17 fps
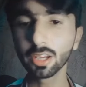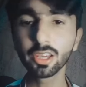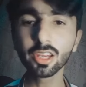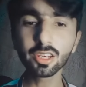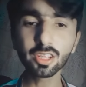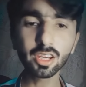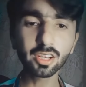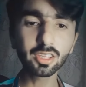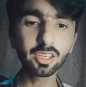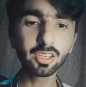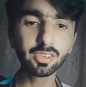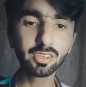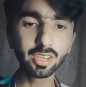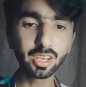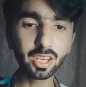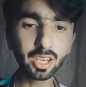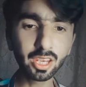क्रिकेट की
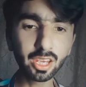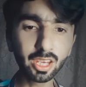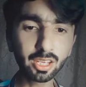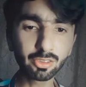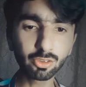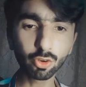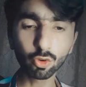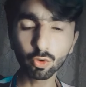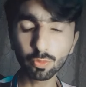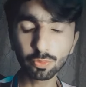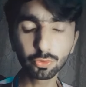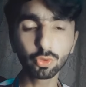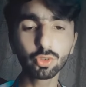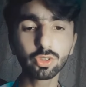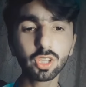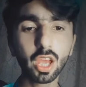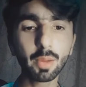ये जो
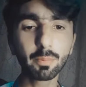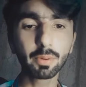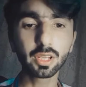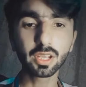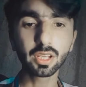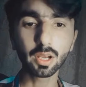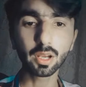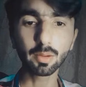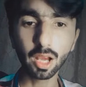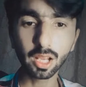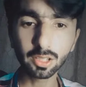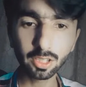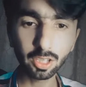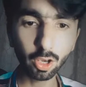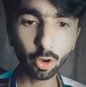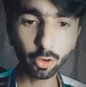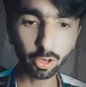खूबसूरती है बड़ी
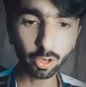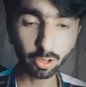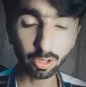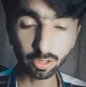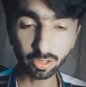कमाल की और